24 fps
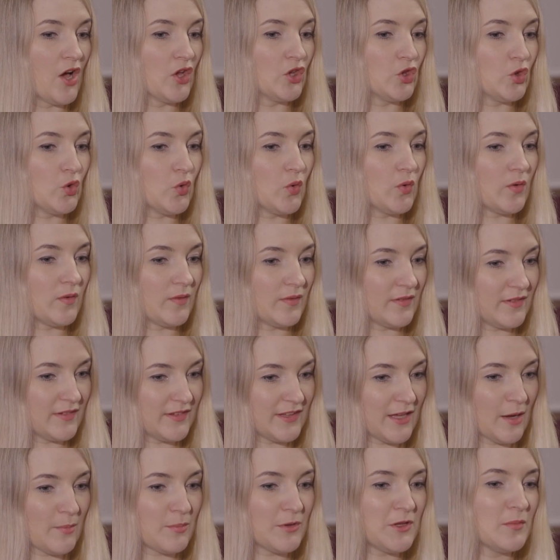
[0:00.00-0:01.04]
Ну, я
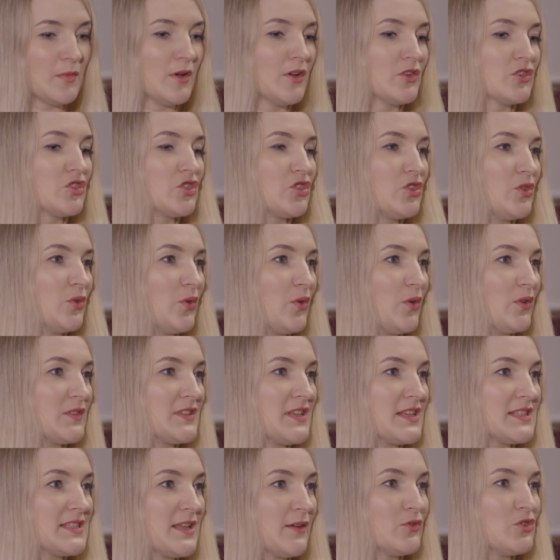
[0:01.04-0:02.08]
понимаю, что
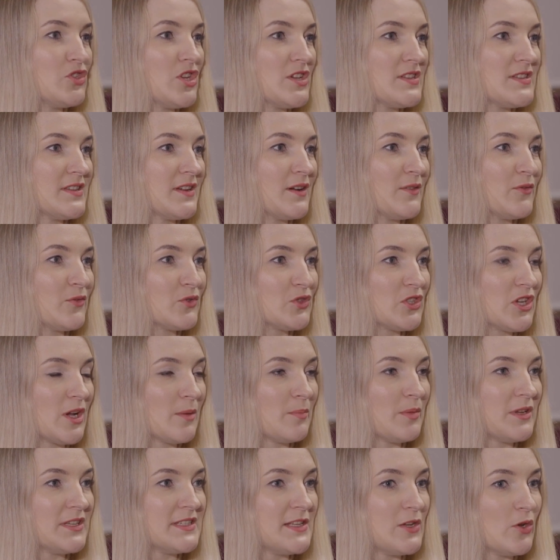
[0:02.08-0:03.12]
состав участников уже
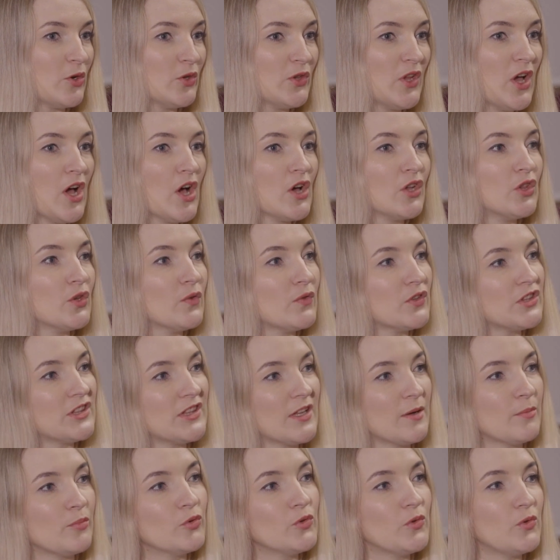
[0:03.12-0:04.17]
определен, но вот на
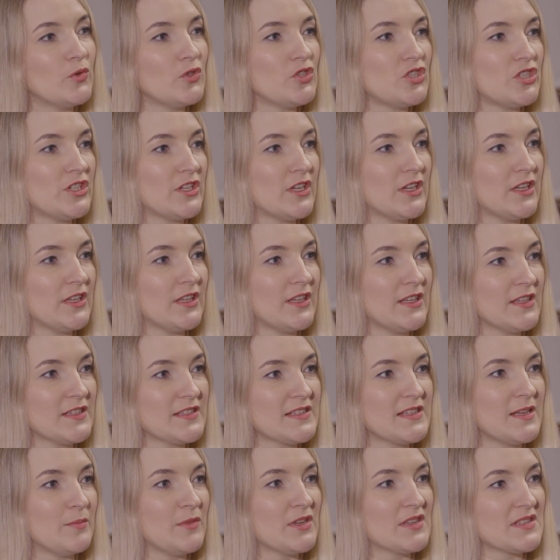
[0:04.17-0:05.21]
будущее, если
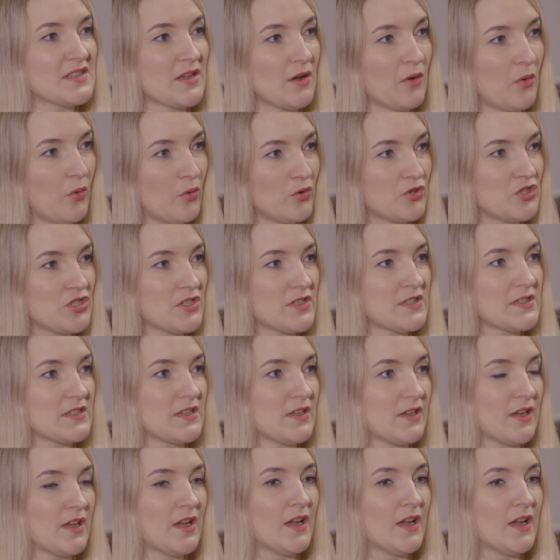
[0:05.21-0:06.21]
мне захочется